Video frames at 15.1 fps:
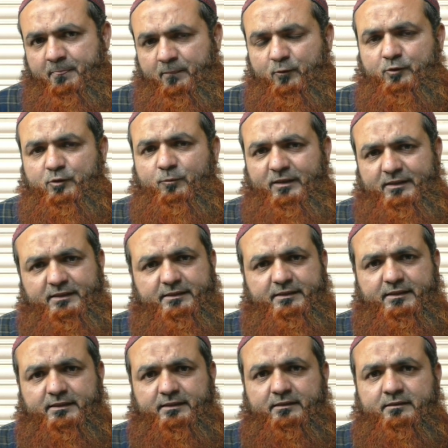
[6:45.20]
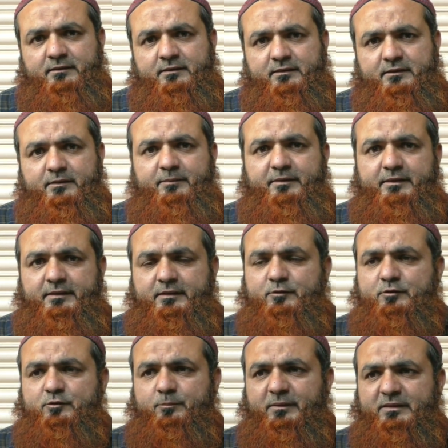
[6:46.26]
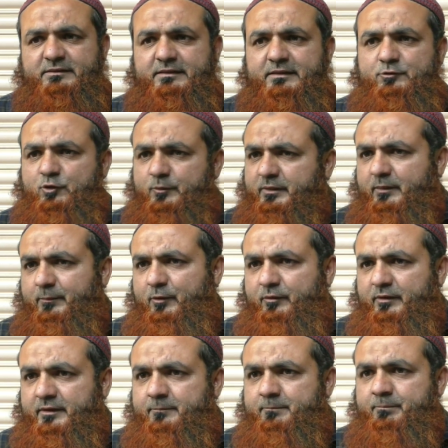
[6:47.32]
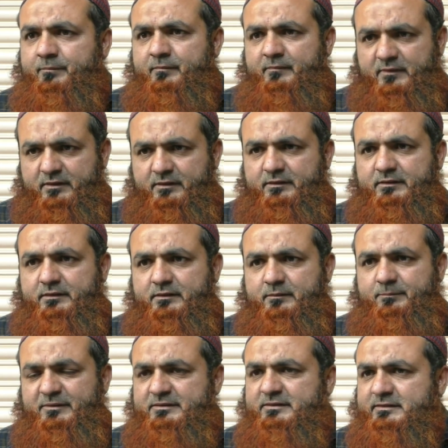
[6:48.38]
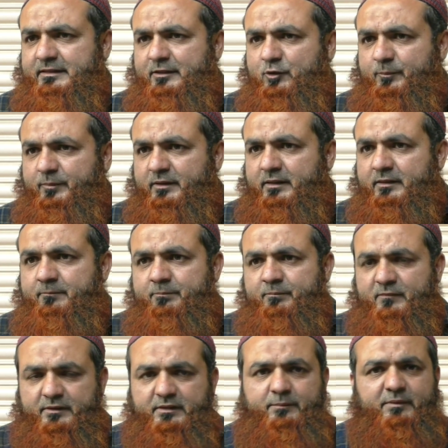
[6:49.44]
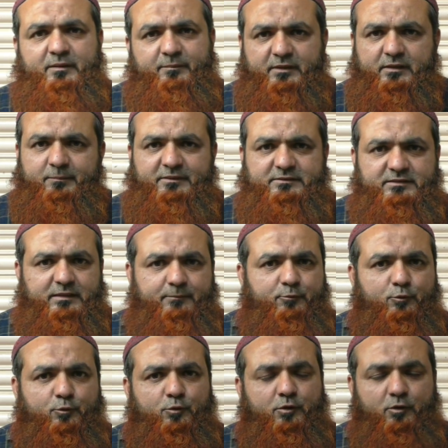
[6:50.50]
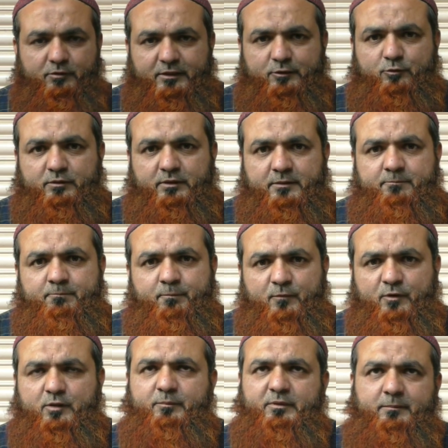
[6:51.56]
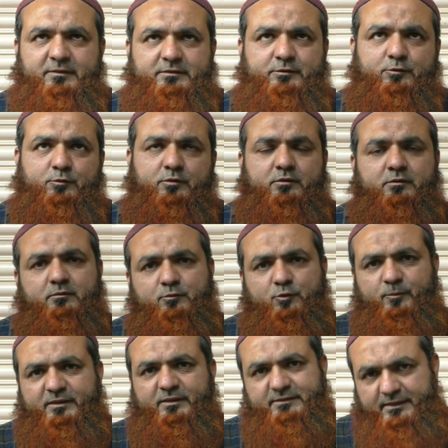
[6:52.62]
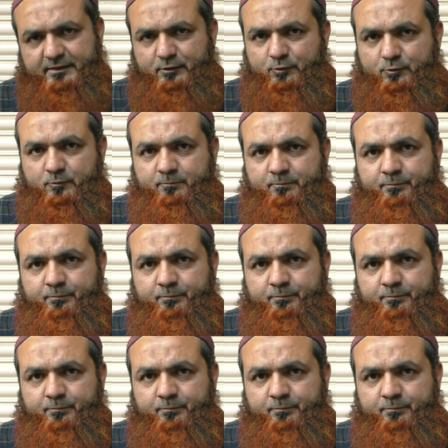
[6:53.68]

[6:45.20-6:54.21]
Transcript: जो है तो वादा किया था कि भाई ये जो है तो पैसे का जो भी अमाउंट है पच्चीस लाख रुपये का ये मैं मेरे पास से आप लोगों को लौटा दूंगा और मेरे बच्चों को दुबई जाने दो